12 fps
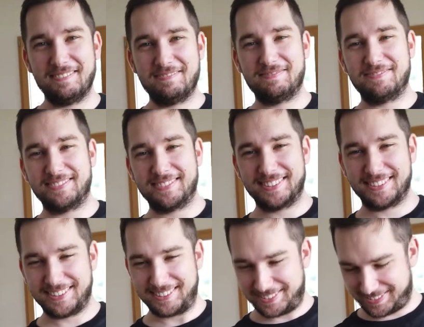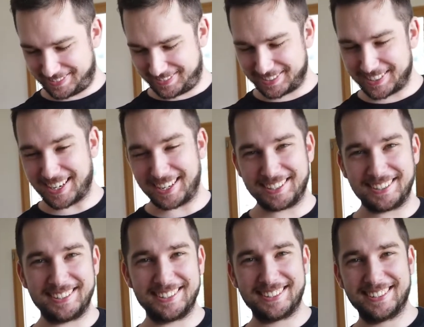Charot!
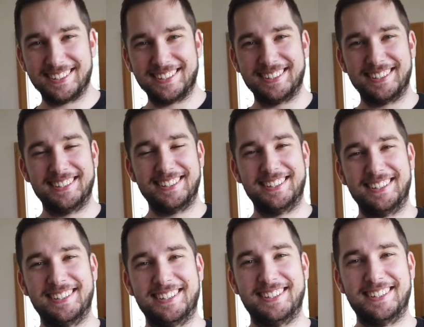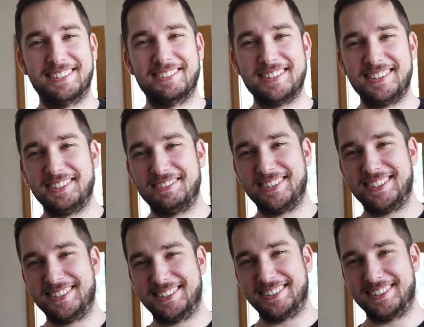Charot! What it
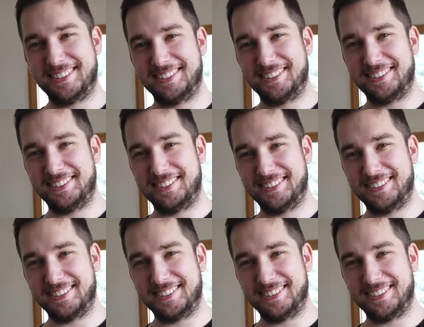mean? It's a joke.